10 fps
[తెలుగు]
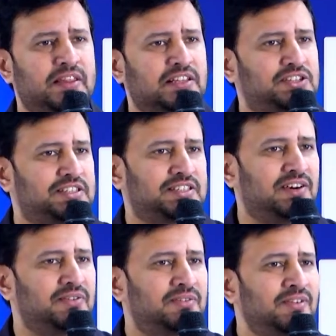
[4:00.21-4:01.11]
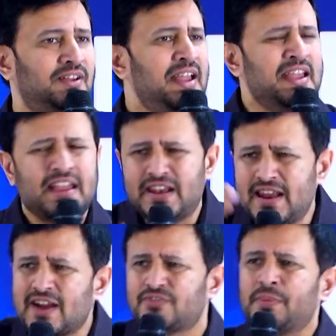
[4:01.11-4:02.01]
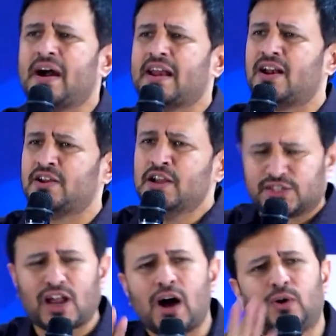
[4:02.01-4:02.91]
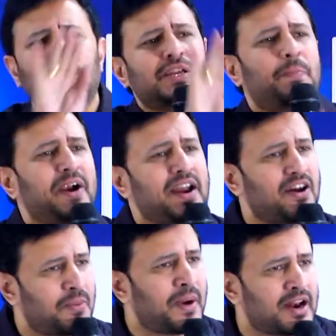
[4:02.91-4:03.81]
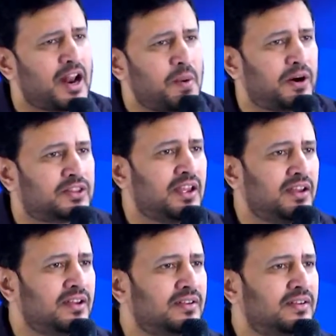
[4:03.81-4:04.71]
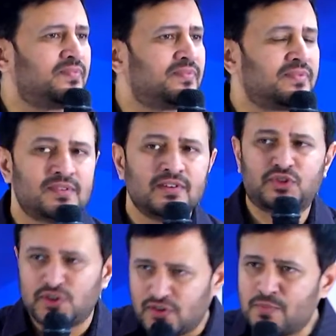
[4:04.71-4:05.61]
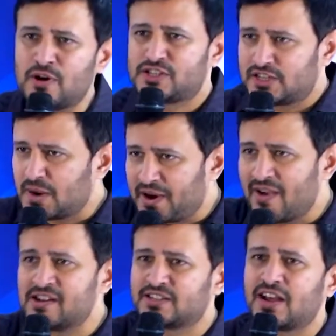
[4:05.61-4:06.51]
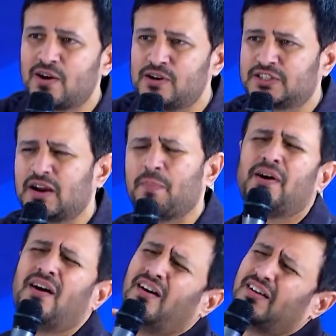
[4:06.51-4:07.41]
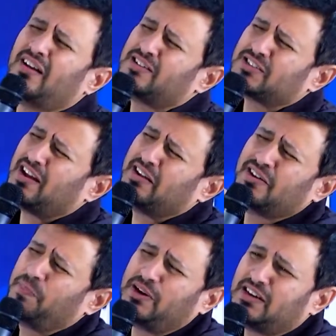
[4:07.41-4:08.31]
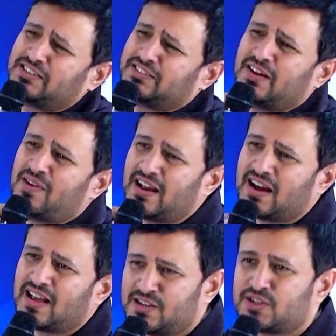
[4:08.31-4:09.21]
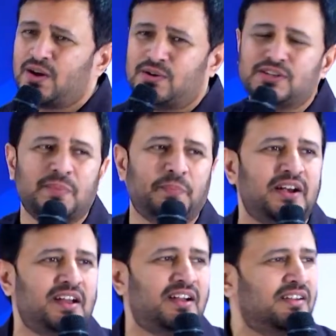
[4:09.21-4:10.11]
మీద చేశాడు ఎన్ని అవమానాలు సాకులు చెప్పాడు అవమానాలు పడితే సిలువ మోసేటప్పుడు ఏమైనా సాకులు అబ్బా నాకు చాలా నొప్పి పెట్టేస్తుంది వల్ల కాదని సాకులు చెప్పిండా